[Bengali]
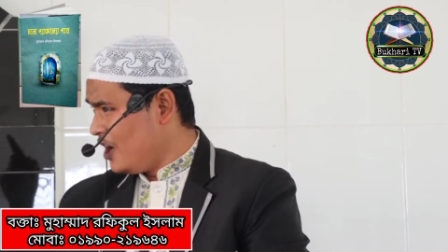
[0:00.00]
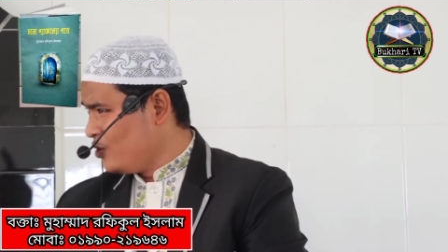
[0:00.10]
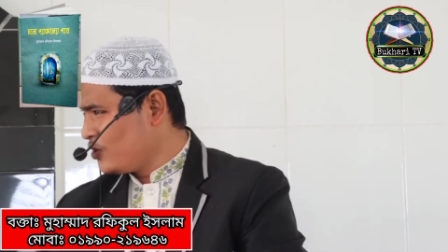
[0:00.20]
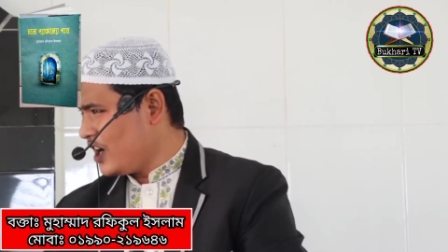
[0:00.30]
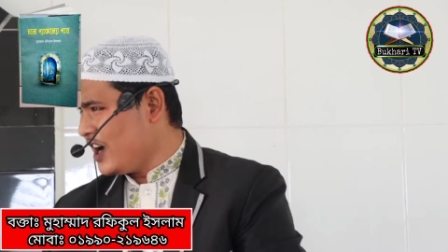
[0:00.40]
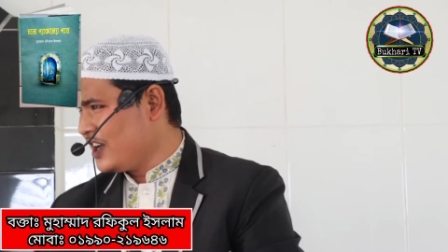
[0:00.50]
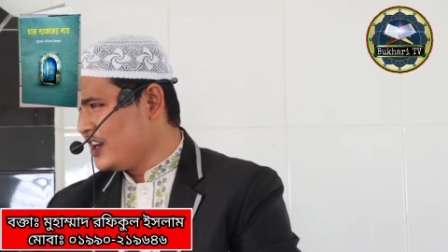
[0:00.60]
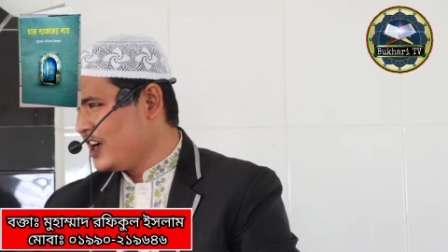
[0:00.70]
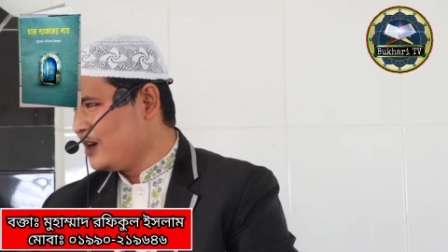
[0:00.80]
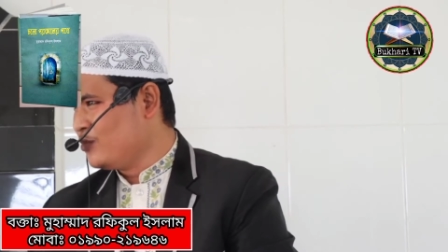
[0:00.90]

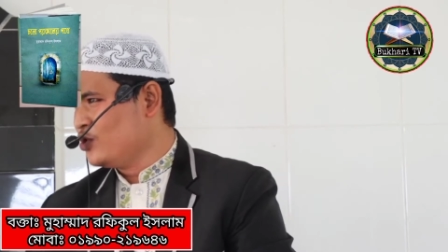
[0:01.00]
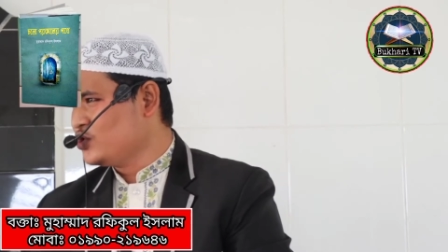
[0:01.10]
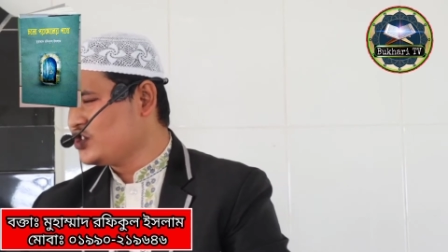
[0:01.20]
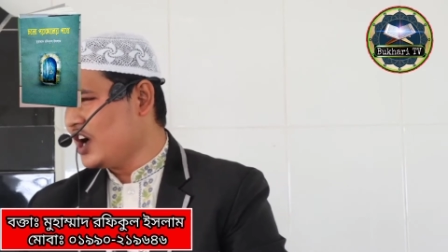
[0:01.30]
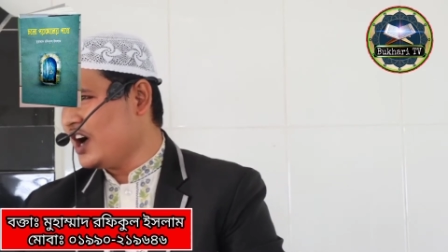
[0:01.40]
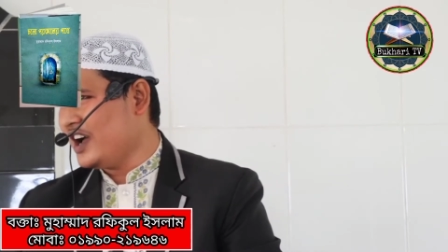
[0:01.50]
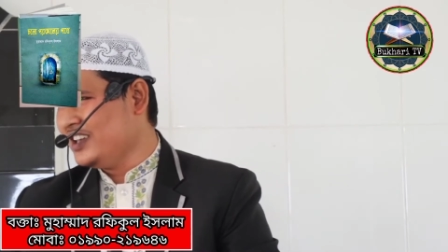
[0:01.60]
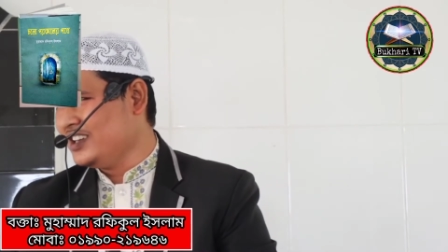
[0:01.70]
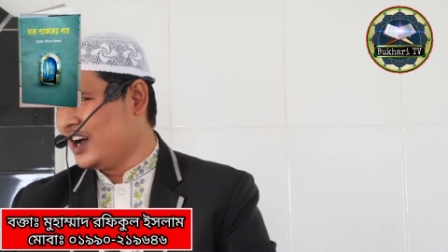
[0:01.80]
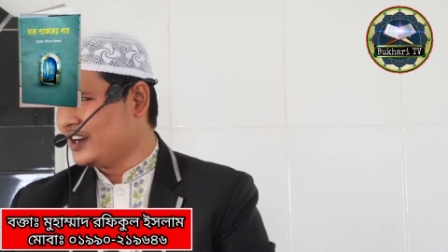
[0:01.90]
লাউকানা মুসা
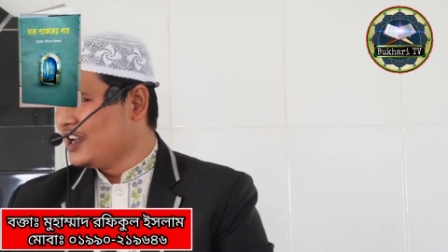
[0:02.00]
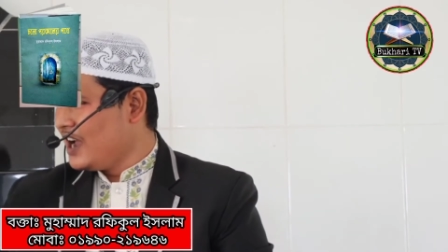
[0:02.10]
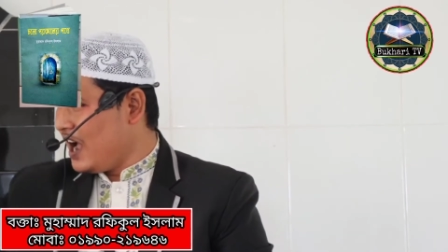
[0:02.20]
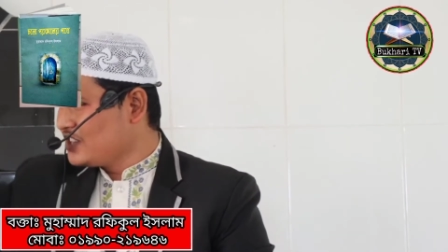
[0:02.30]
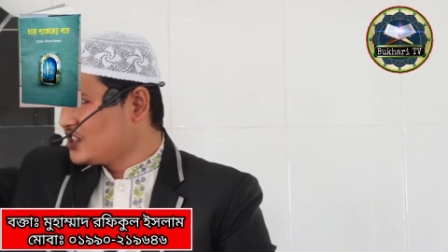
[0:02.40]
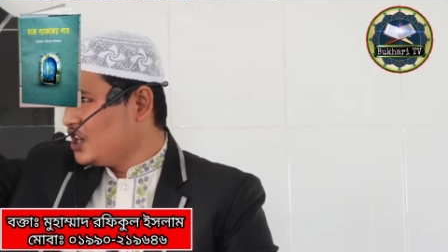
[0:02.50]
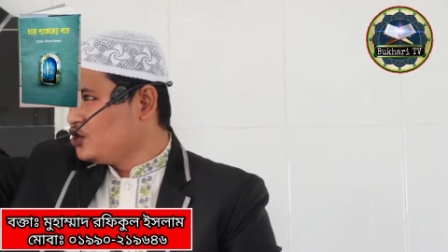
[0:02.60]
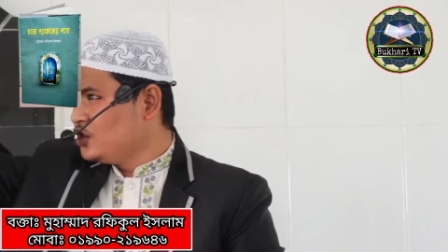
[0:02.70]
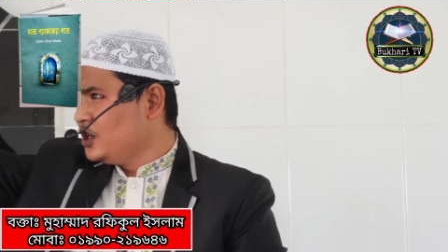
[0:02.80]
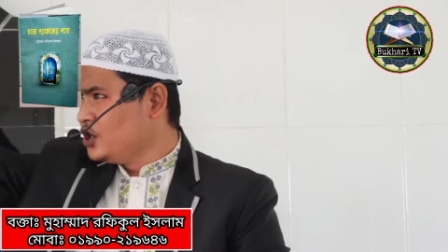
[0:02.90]
হাইয়ান আজকে
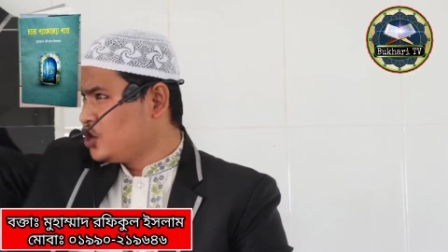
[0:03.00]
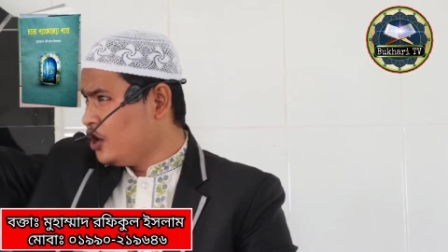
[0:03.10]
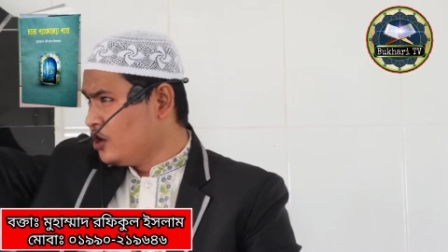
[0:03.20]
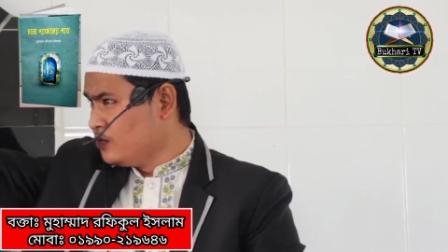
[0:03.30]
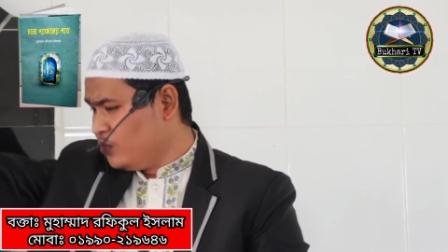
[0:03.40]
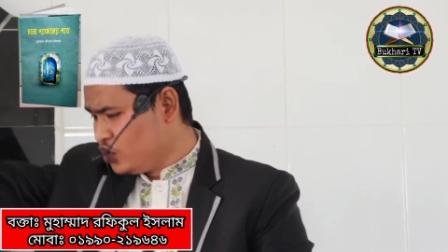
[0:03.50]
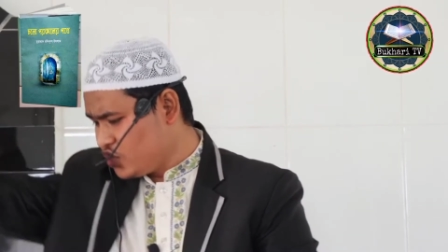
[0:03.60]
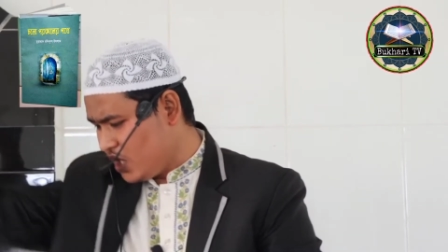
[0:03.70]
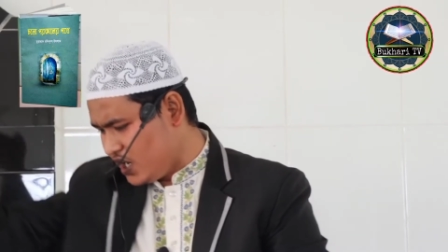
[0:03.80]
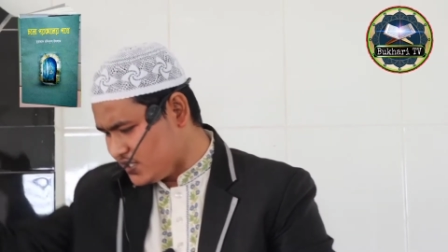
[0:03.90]
যদি স্বয়ং
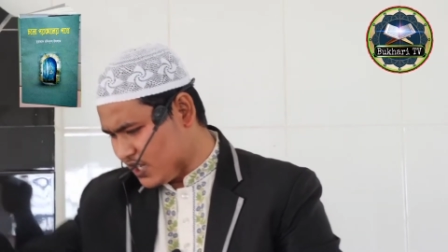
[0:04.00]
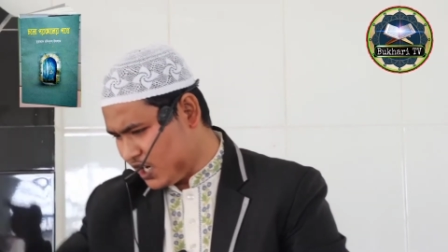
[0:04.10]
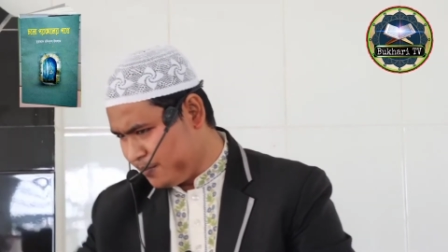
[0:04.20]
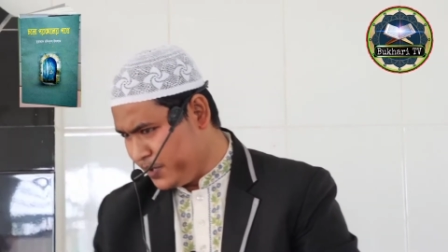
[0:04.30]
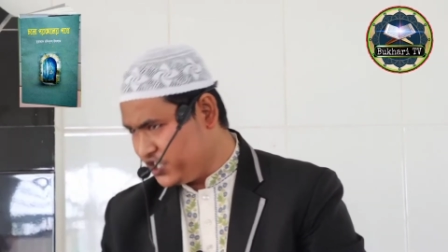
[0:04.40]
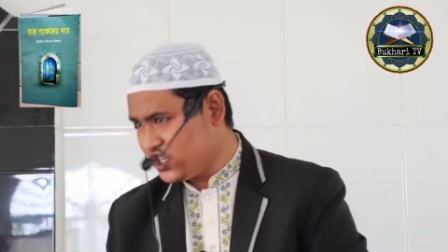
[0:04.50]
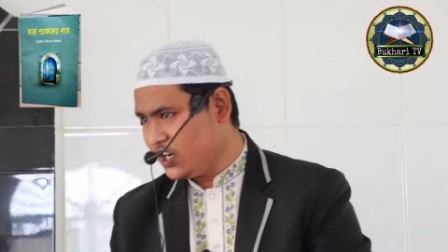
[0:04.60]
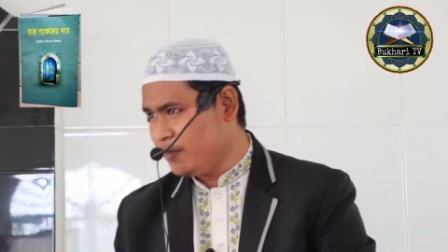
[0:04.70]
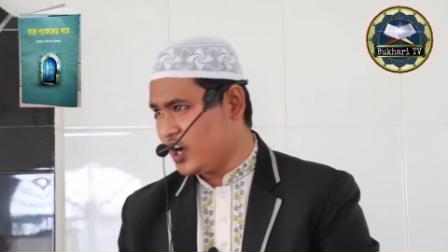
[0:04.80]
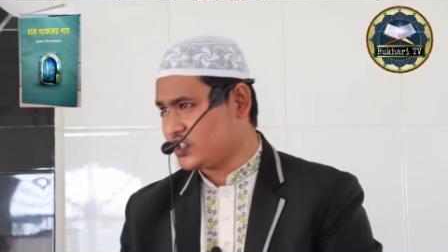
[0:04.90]
মুসা আলাইসাল্লাম নিচে
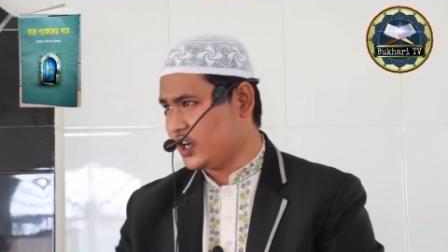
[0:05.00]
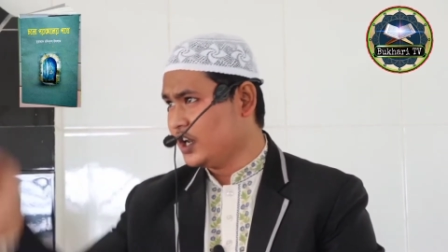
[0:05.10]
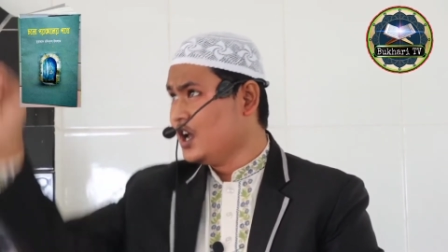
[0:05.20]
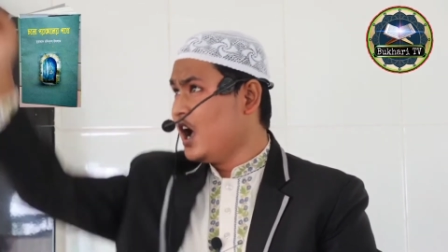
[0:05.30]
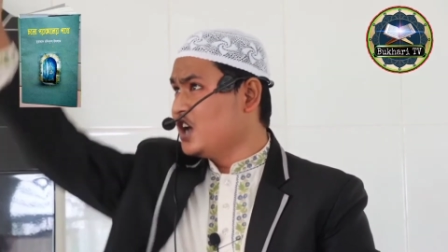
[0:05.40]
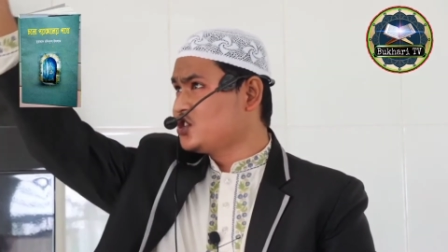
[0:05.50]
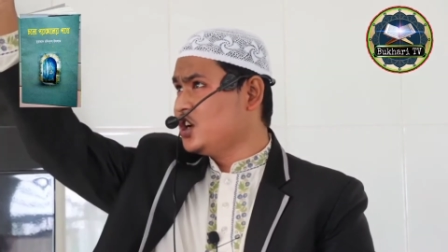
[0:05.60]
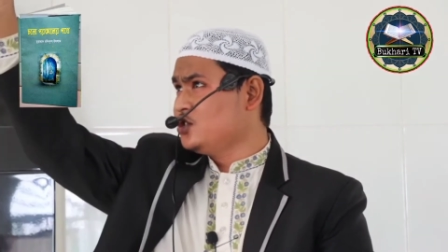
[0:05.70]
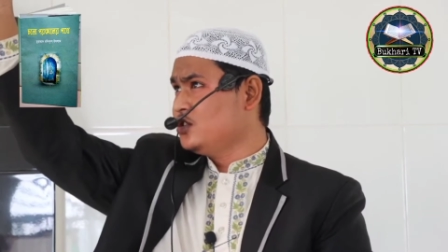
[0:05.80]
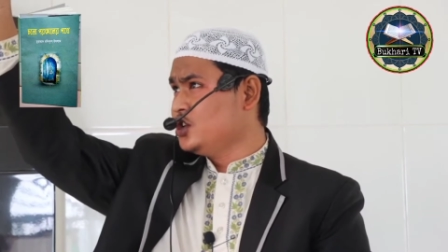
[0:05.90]
নেমে আসেন
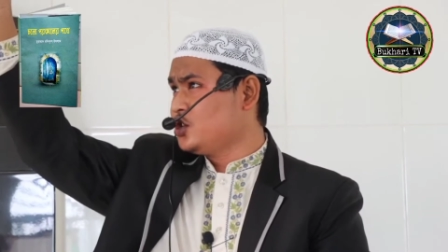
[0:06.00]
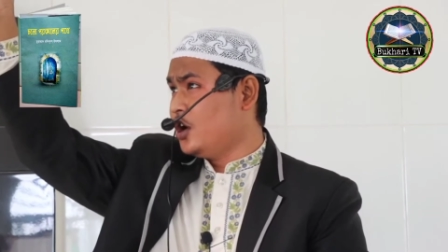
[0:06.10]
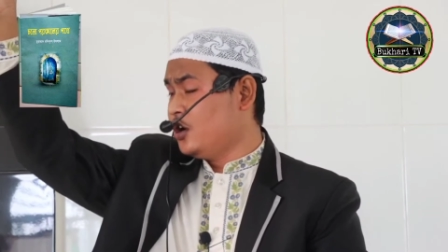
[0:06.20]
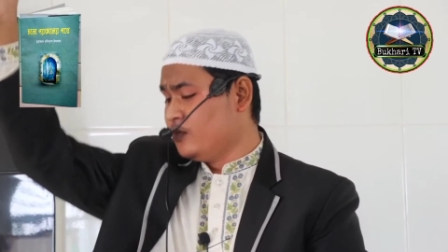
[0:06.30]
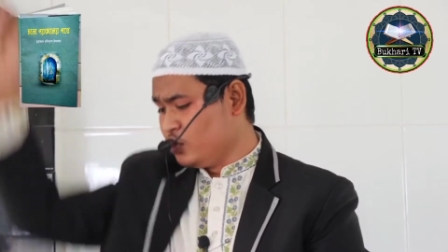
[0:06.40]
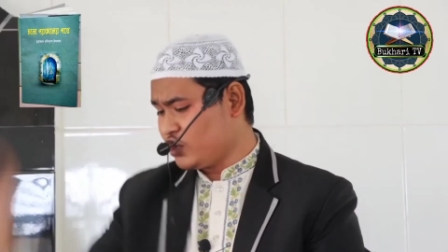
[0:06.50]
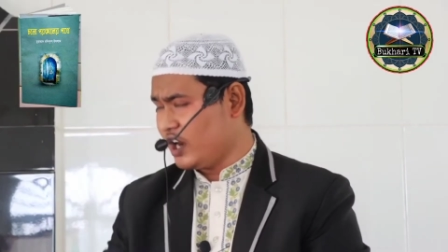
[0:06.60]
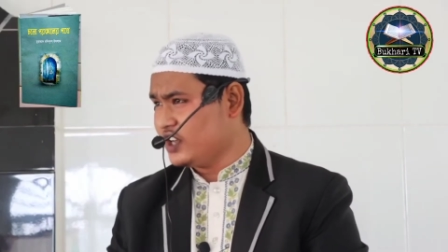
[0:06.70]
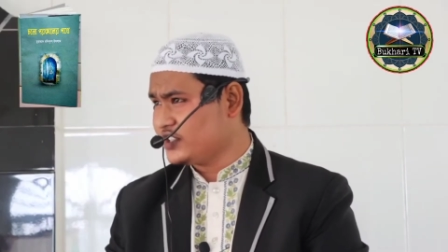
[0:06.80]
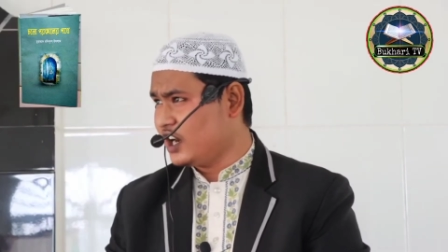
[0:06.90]
আজকে যদি স্বয়ং
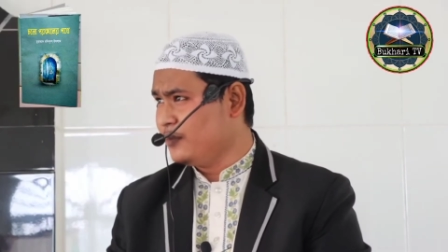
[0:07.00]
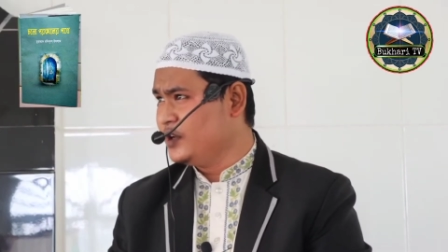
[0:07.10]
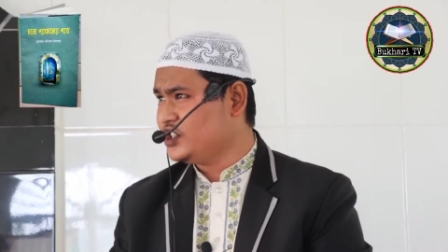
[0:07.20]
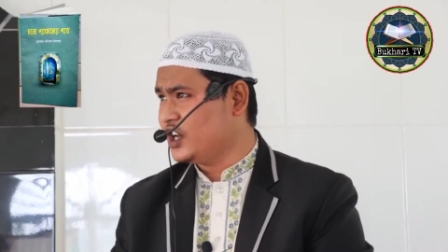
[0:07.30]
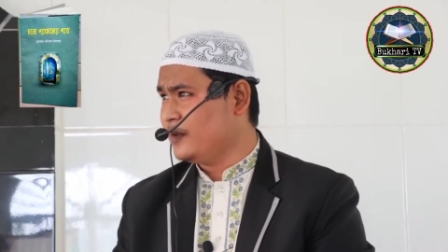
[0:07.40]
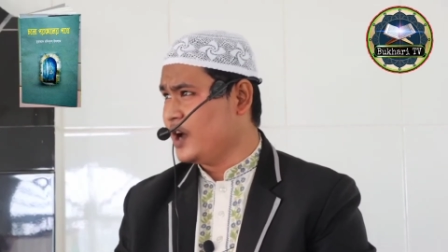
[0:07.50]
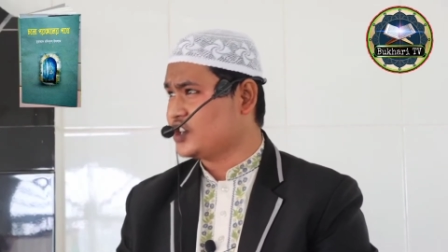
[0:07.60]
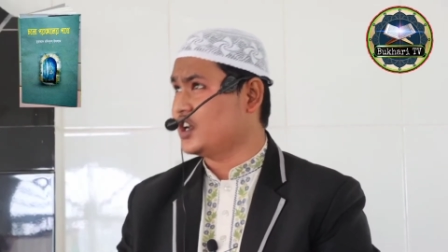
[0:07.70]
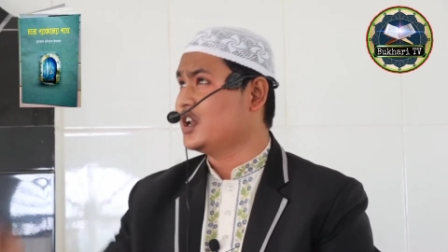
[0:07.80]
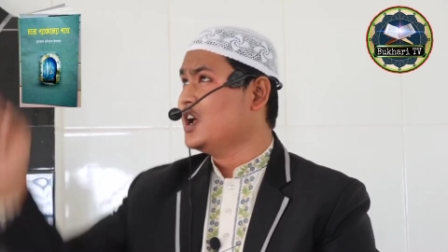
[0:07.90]
মুসা আলাইসাল্লাম নিচে নেমে
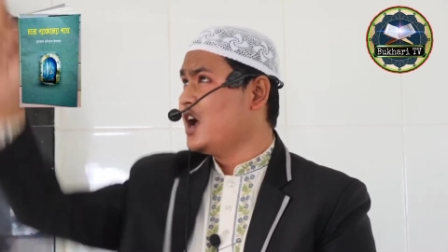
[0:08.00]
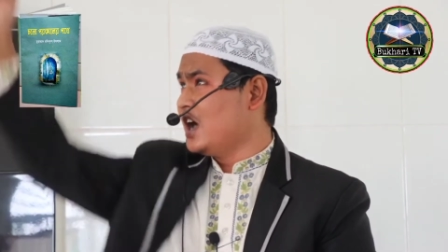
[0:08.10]
আসেন